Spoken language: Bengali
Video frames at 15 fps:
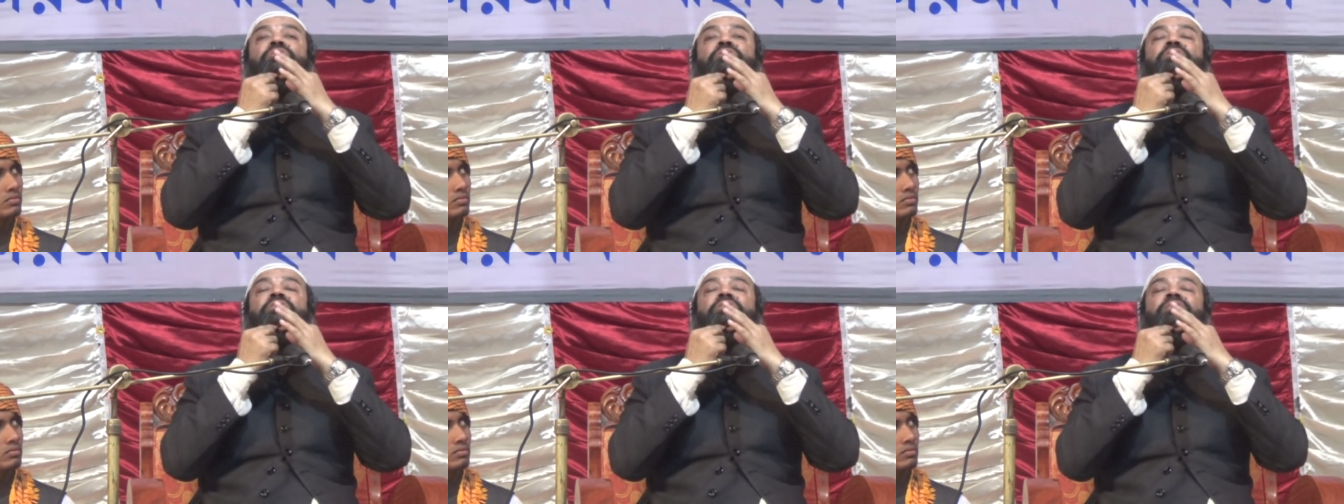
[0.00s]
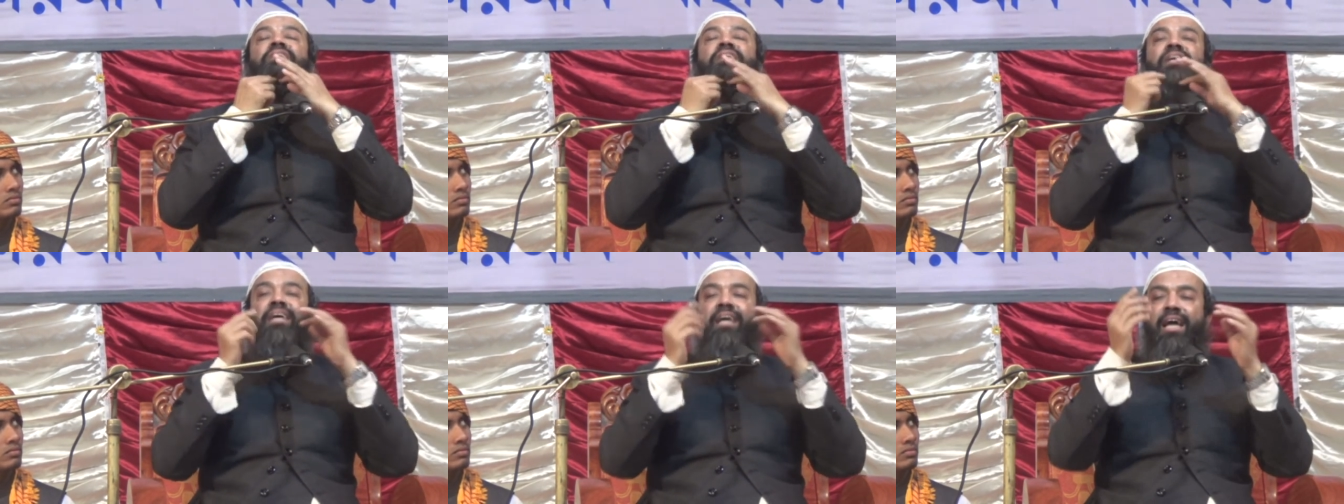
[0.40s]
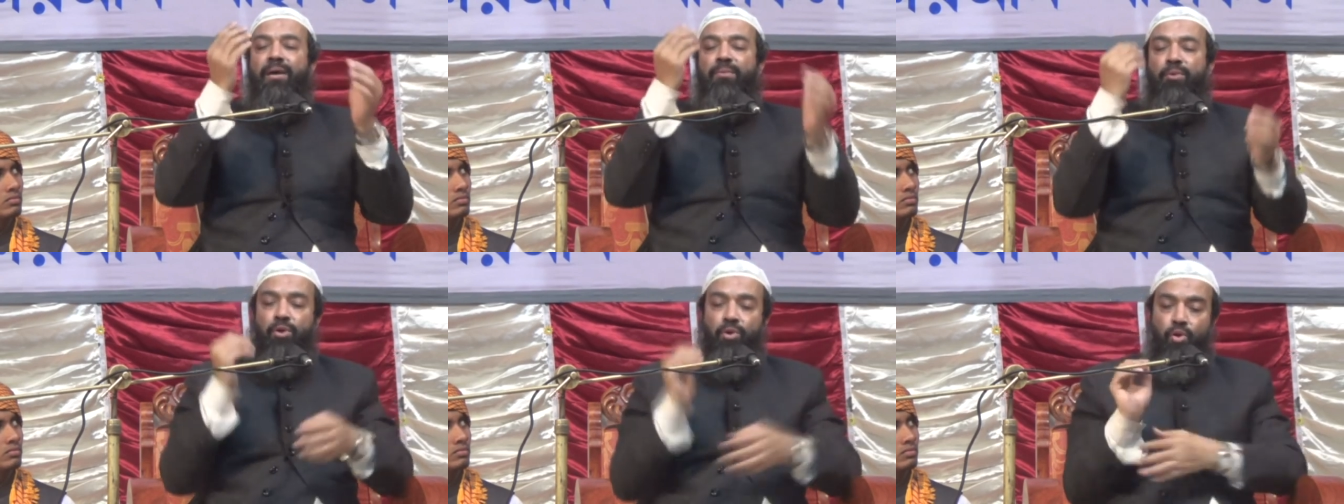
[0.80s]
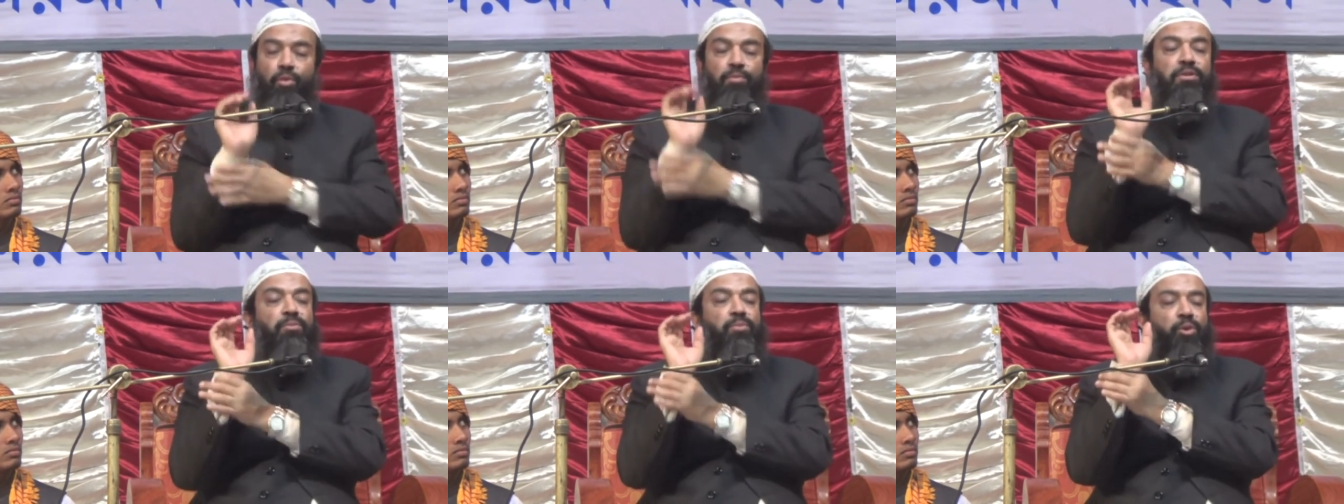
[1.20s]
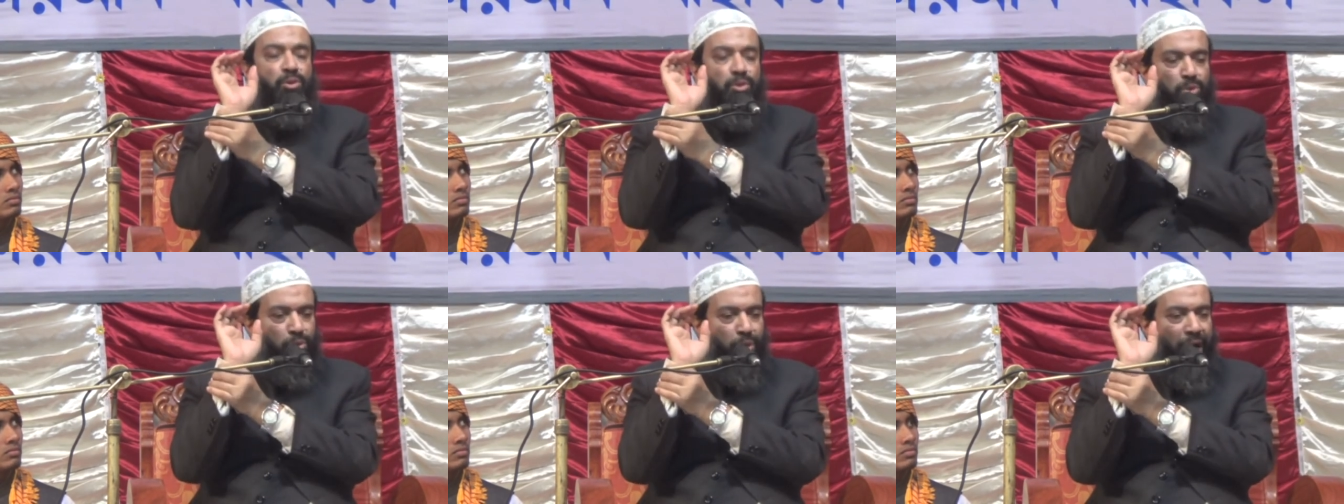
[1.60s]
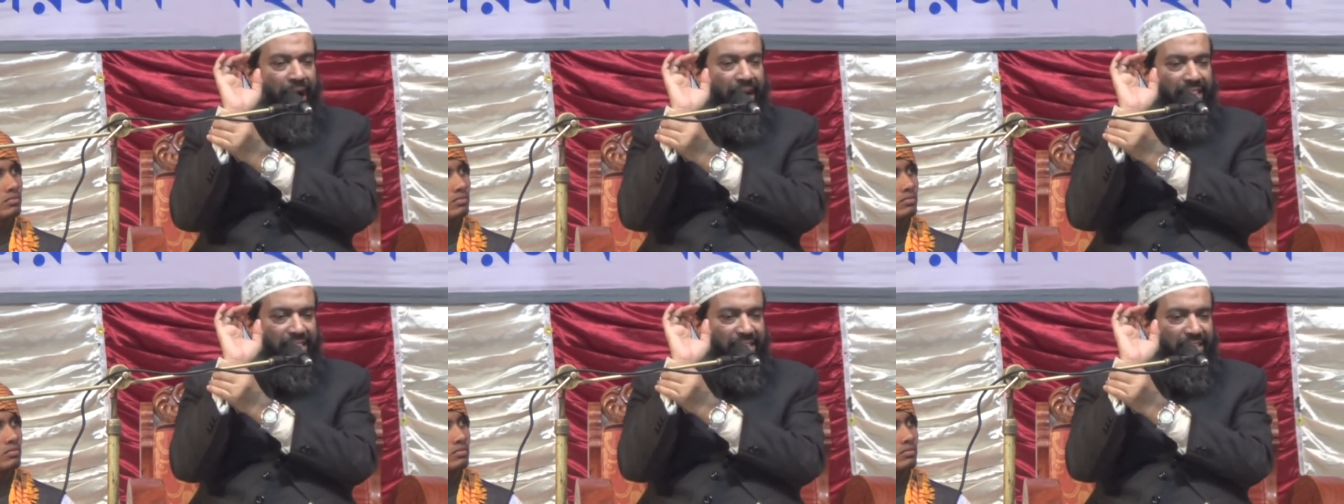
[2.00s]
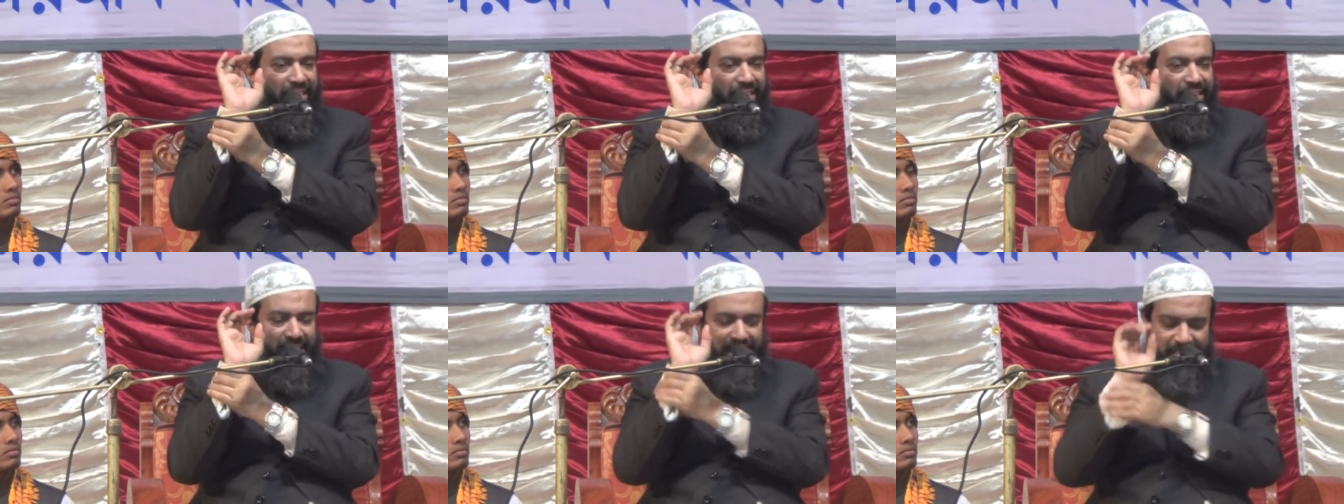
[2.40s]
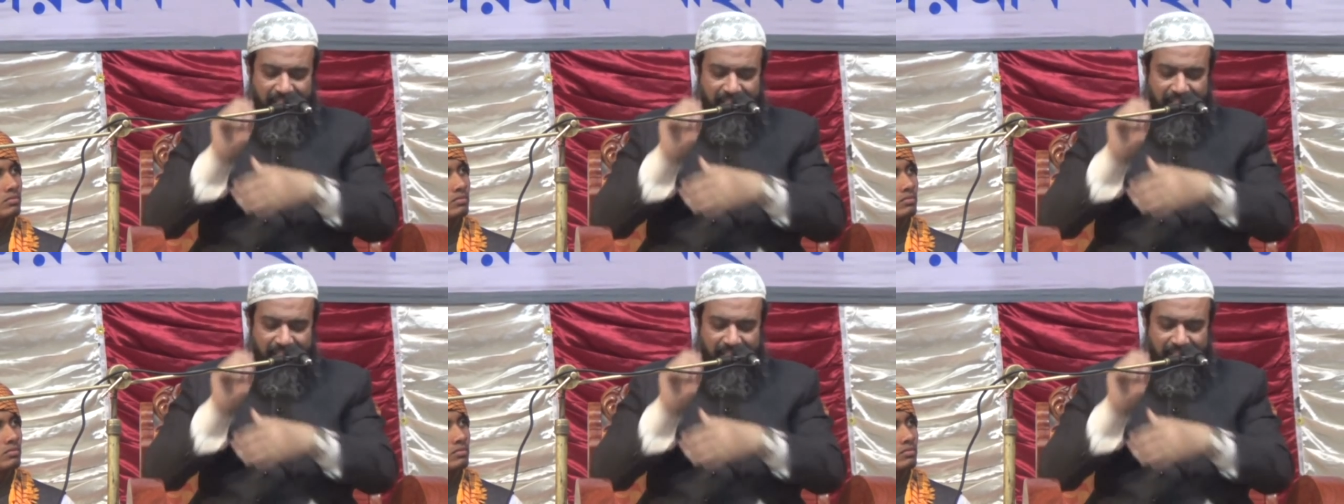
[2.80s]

পর্যন্ত এবং কবজি পর্যন্ত হাত হাত